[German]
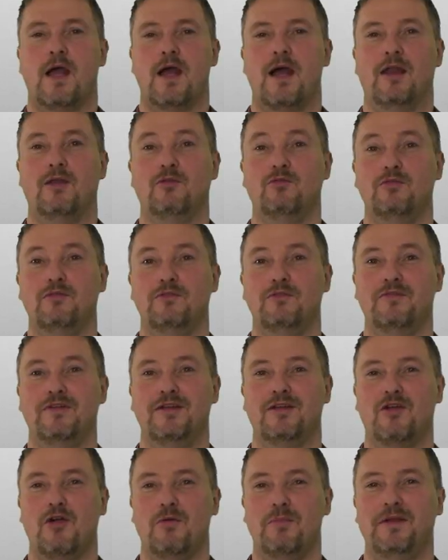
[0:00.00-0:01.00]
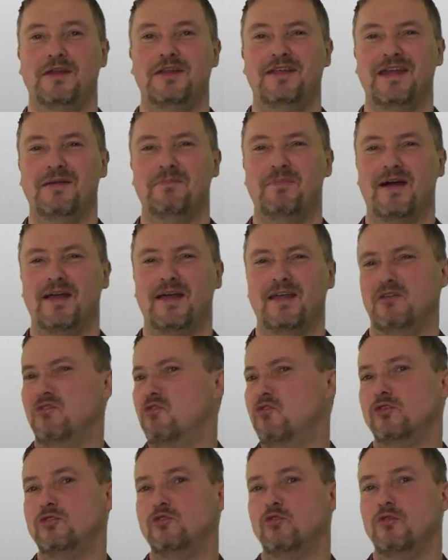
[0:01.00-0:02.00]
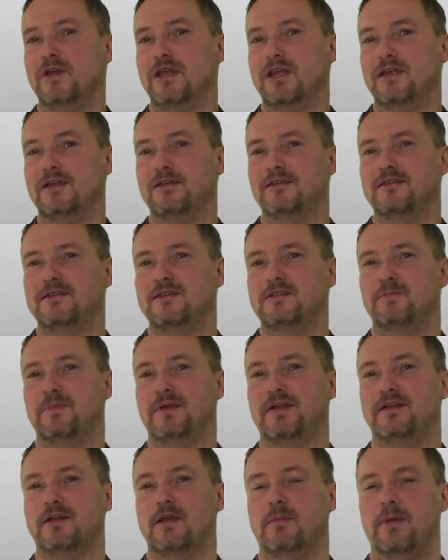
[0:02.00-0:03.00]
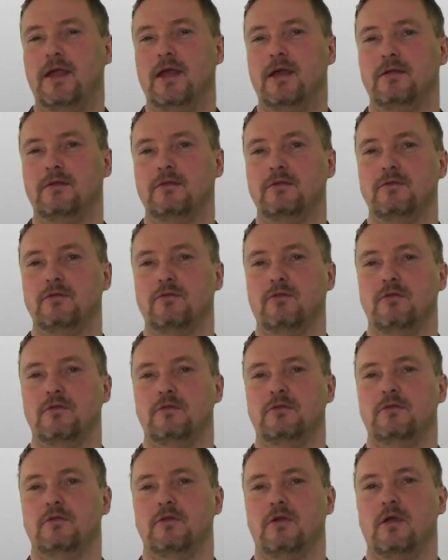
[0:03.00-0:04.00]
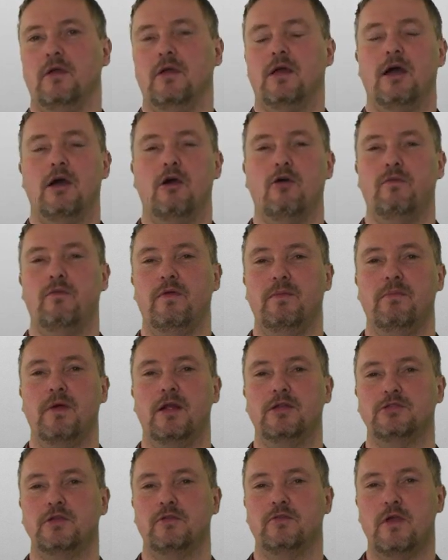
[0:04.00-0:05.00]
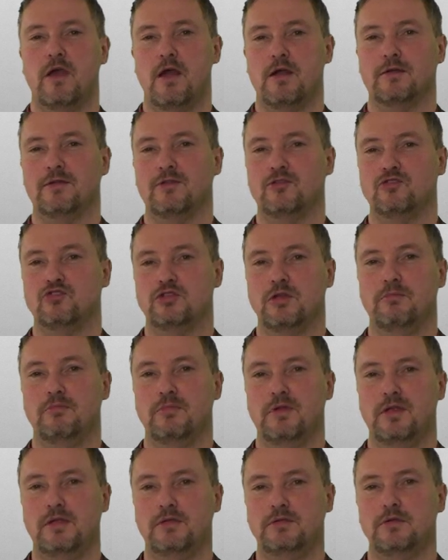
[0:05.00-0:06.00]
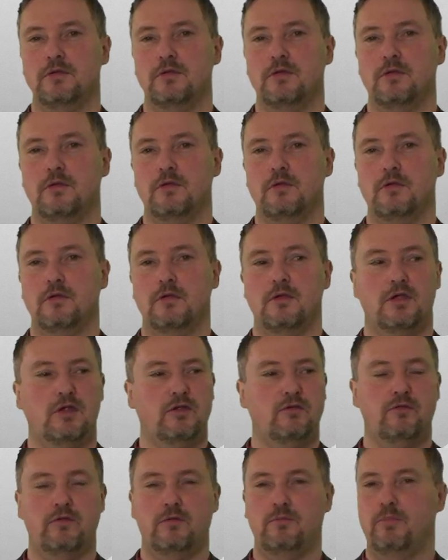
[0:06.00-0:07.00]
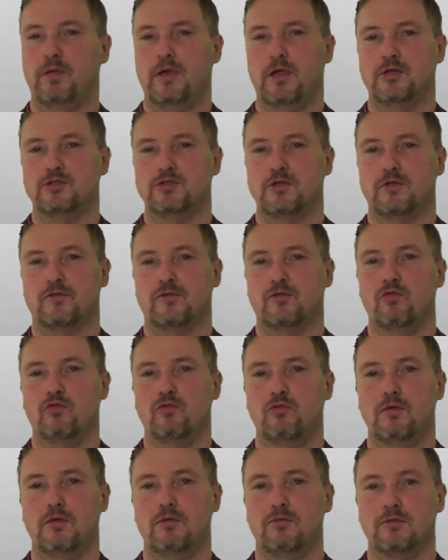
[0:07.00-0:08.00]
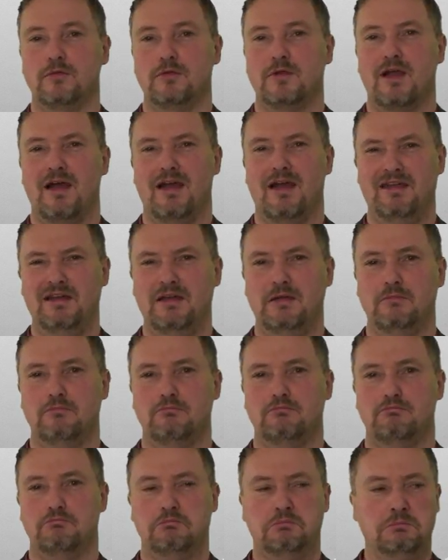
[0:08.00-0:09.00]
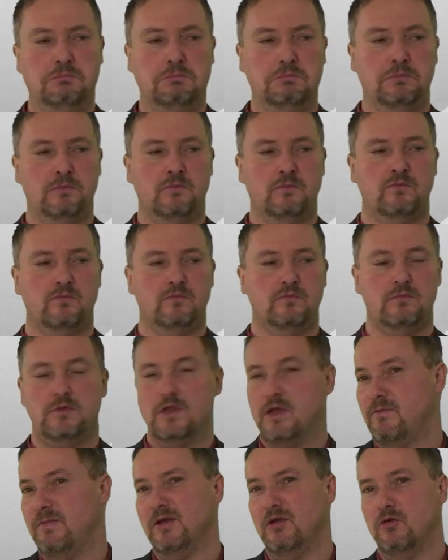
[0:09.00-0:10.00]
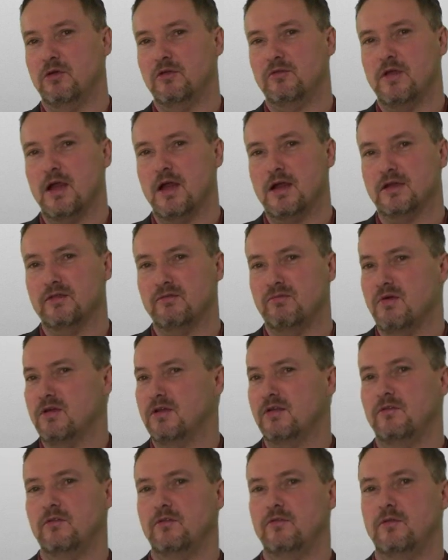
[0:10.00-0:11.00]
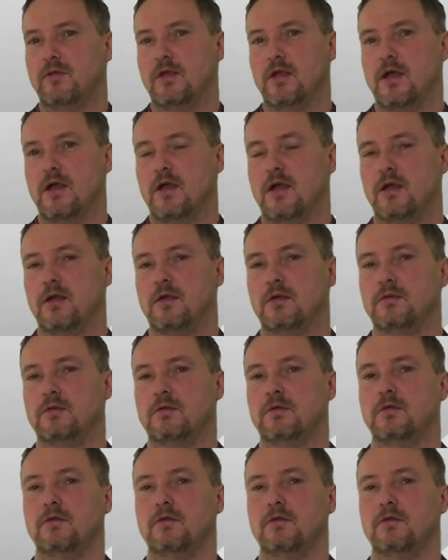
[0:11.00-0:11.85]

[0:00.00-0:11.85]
Hallo und willkommen hier bei Hutudi. Ich bin der Bernd und auch wenn manche sagen, es stimmt nicht, ich finde Pages cool und geil. Darf man ja heute sagen, das Wort, das ist ja.